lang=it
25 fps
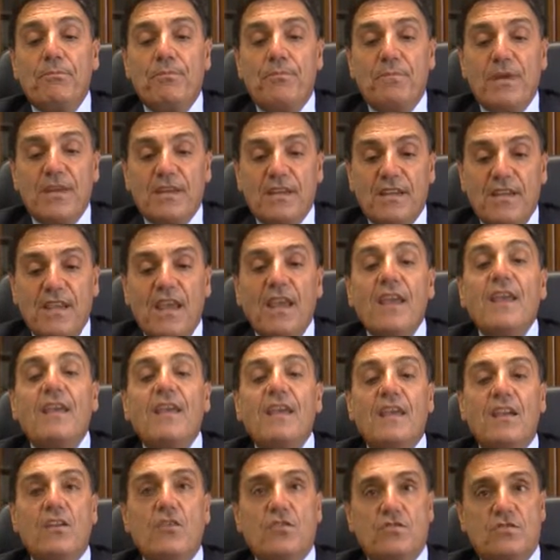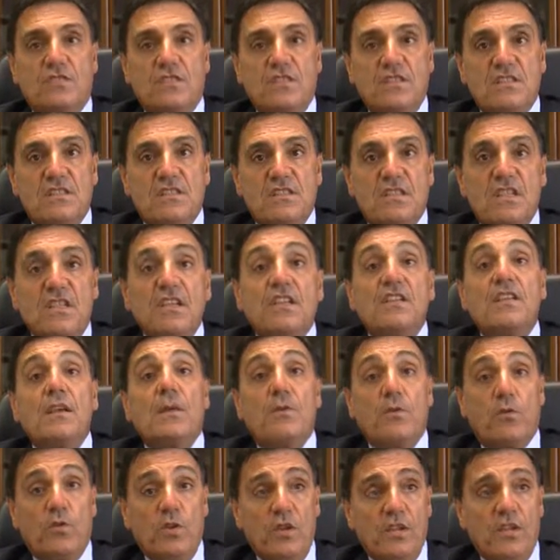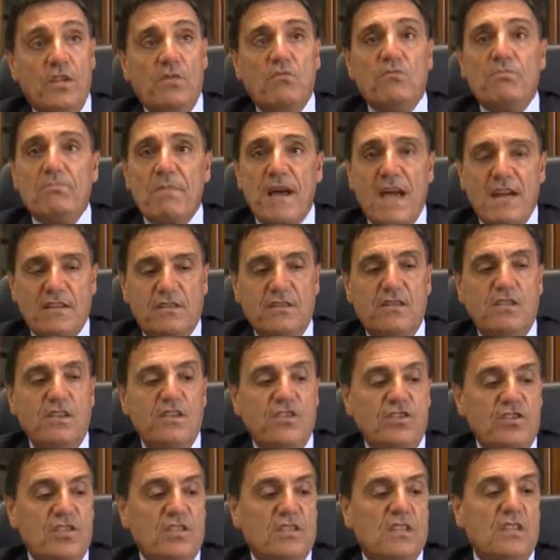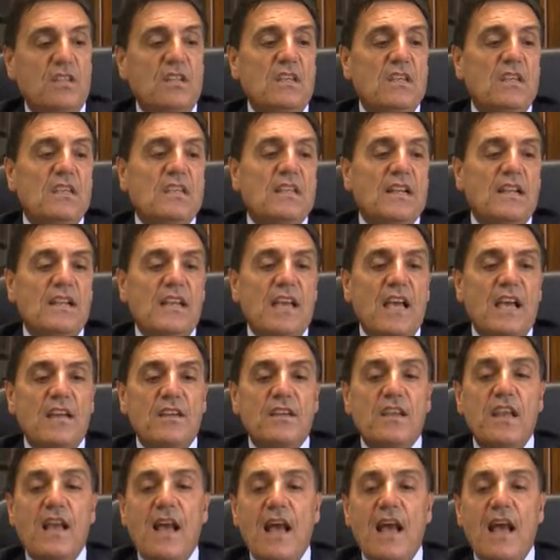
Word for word: perché i nostri iscritti e quindi parte dei cittadini italiani